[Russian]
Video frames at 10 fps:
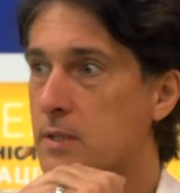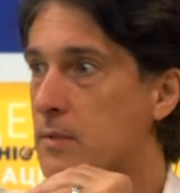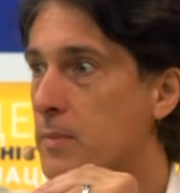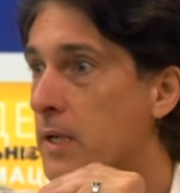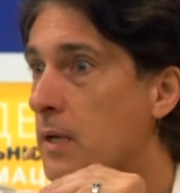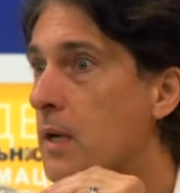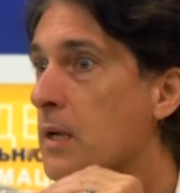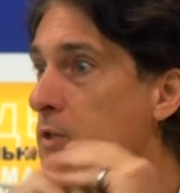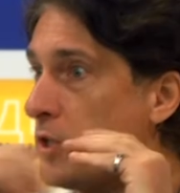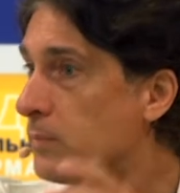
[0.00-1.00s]
земле,
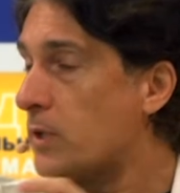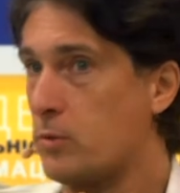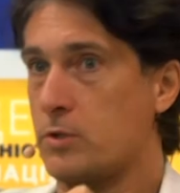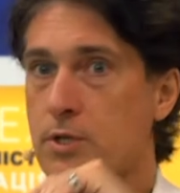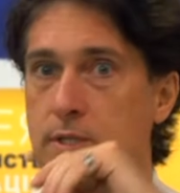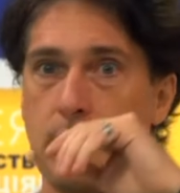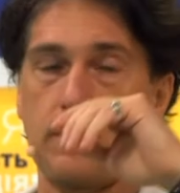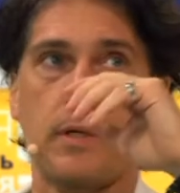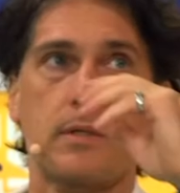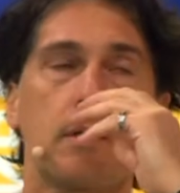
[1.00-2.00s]
чем ты хочешь
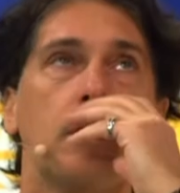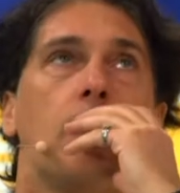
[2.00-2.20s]
заниматься?